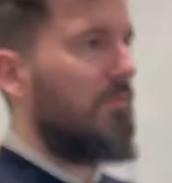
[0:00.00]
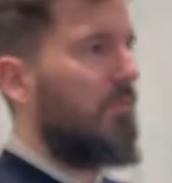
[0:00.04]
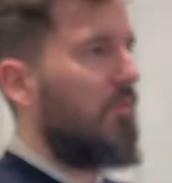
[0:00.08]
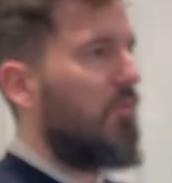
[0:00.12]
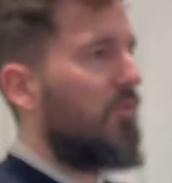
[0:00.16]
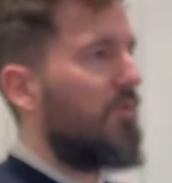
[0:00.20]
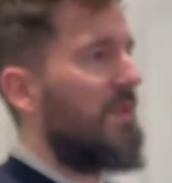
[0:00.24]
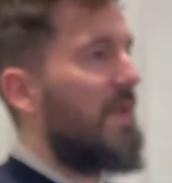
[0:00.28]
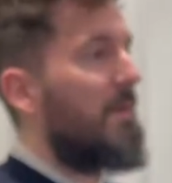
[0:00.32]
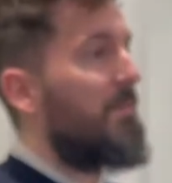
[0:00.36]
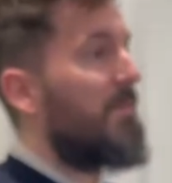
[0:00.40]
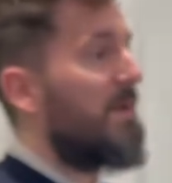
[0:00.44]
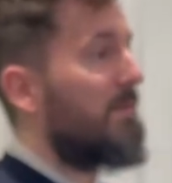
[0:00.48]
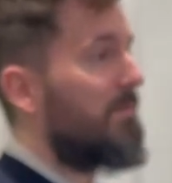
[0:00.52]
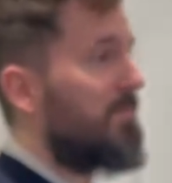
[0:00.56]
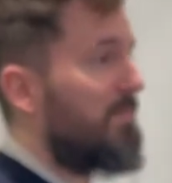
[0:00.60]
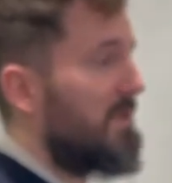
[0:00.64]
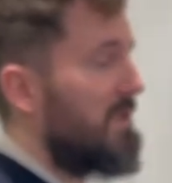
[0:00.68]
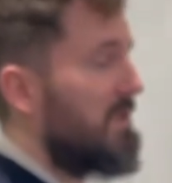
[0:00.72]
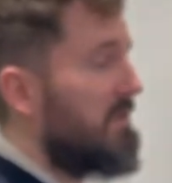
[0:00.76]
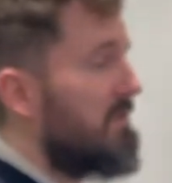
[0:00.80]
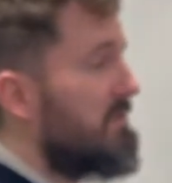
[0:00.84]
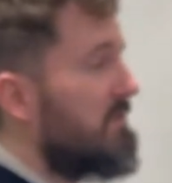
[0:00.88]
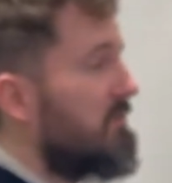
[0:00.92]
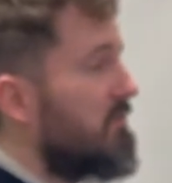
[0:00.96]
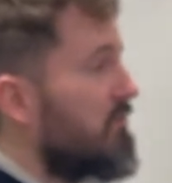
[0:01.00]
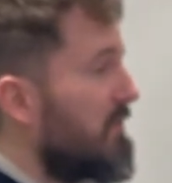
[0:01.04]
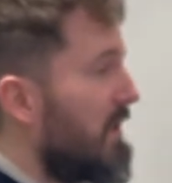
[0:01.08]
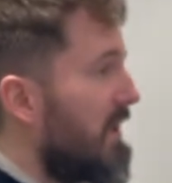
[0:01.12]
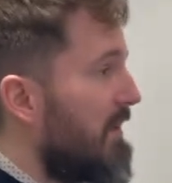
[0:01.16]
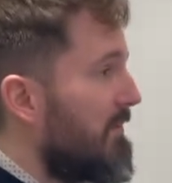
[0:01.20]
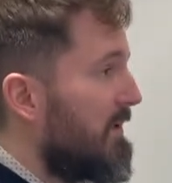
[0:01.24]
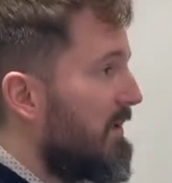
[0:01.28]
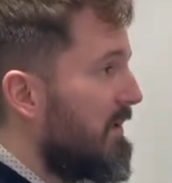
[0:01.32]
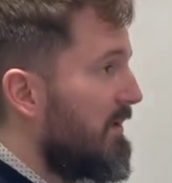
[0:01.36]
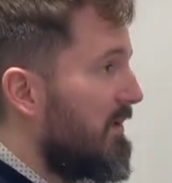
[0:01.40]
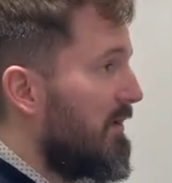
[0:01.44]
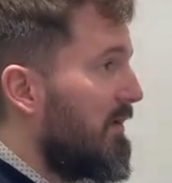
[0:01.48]
On n'a pas de pile sous
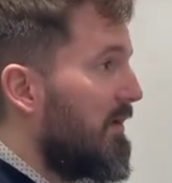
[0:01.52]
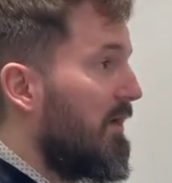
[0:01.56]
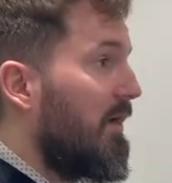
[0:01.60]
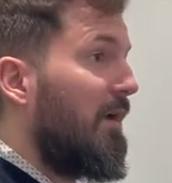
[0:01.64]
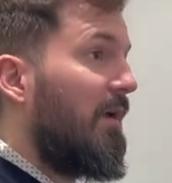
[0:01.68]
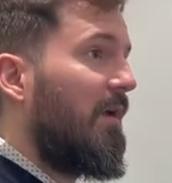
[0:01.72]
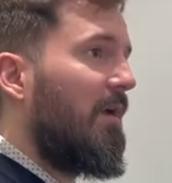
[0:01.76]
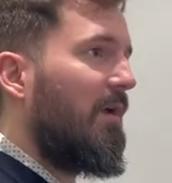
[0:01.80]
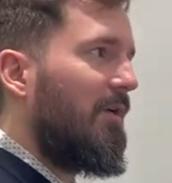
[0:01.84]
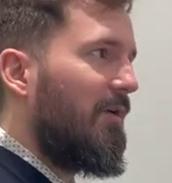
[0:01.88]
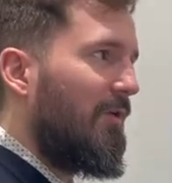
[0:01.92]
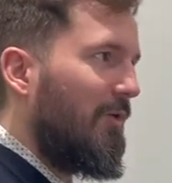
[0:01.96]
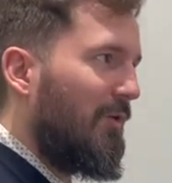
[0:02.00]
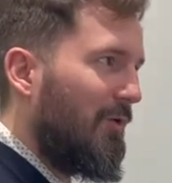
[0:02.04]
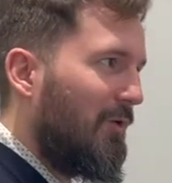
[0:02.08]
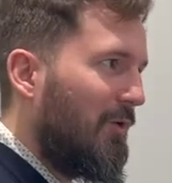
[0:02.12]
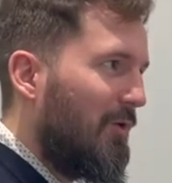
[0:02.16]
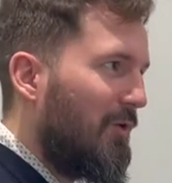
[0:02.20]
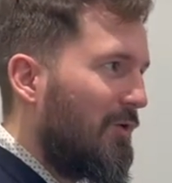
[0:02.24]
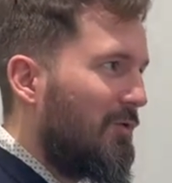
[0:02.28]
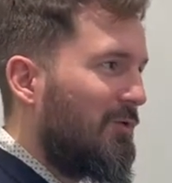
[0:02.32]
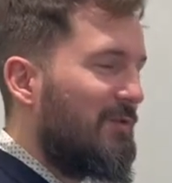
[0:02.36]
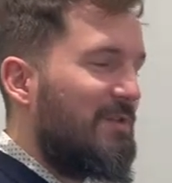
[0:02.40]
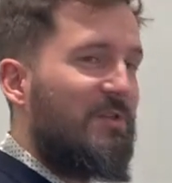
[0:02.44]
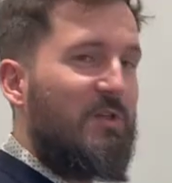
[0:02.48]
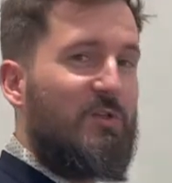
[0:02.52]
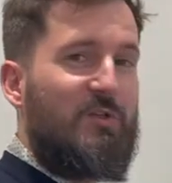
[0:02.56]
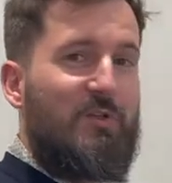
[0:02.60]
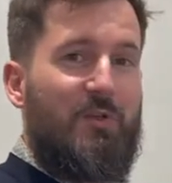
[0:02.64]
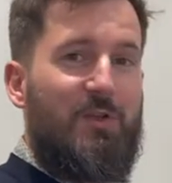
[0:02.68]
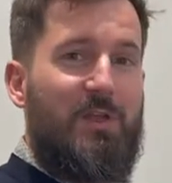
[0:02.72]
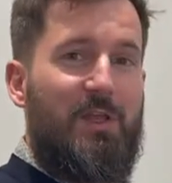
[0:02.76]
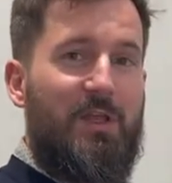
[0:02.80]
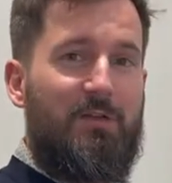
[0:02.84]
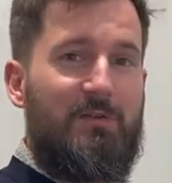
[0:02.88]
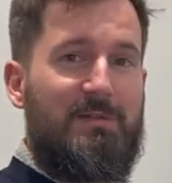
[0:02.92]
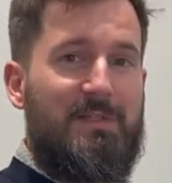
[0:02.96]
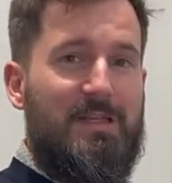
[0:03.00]
la main, le
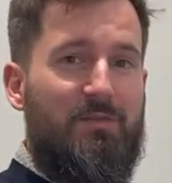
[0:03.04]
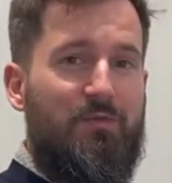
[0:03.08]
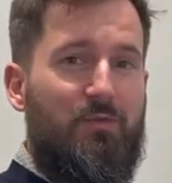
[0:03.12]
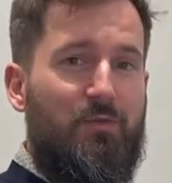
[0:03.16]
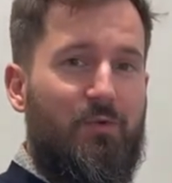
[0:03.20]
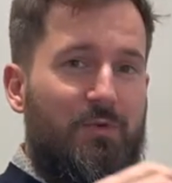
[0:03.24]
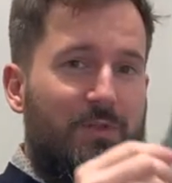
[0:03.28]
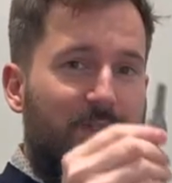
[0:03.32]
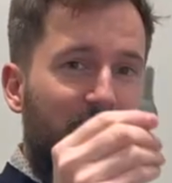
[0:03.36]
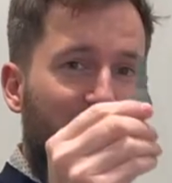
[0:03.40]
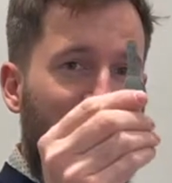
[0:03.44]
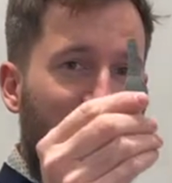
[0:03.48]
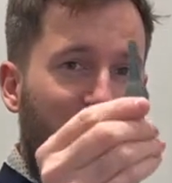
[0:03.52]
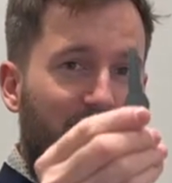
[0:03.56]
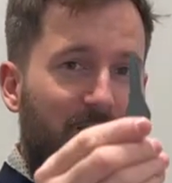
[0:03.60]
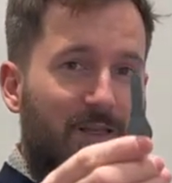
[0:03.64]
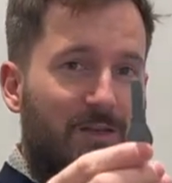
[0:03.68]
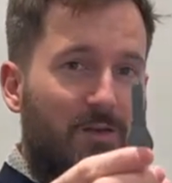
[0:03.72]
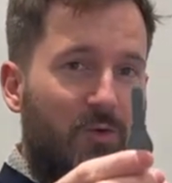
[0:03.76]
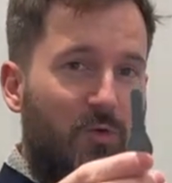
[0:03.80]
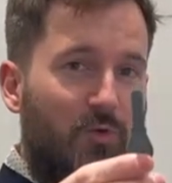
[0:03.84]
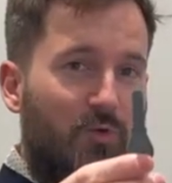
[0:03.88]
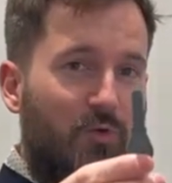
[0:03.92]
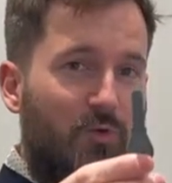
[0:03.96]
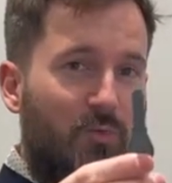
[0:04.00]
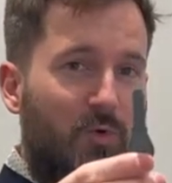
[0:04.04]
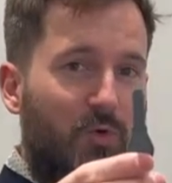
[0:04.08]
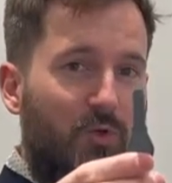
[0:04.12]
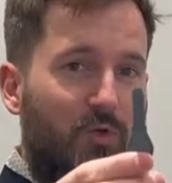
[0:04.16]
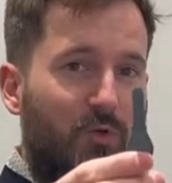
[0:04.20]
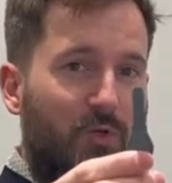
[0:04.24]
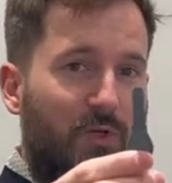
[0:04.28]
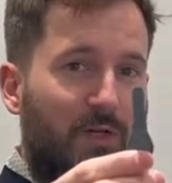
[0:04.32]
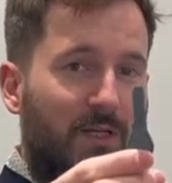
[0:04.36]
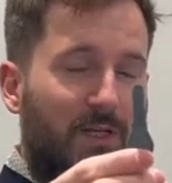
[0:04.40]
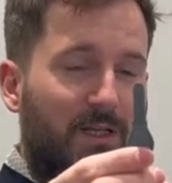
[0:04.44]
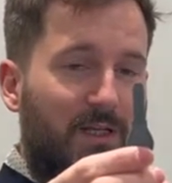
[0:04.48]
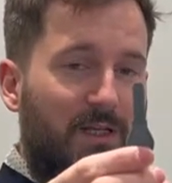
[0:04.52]
concessionnaire nous a fourni le double
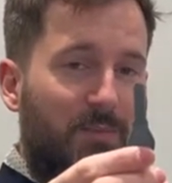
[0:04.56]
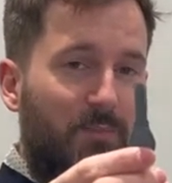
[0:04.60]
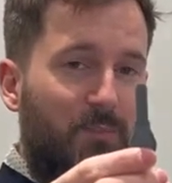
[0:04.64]
de clé,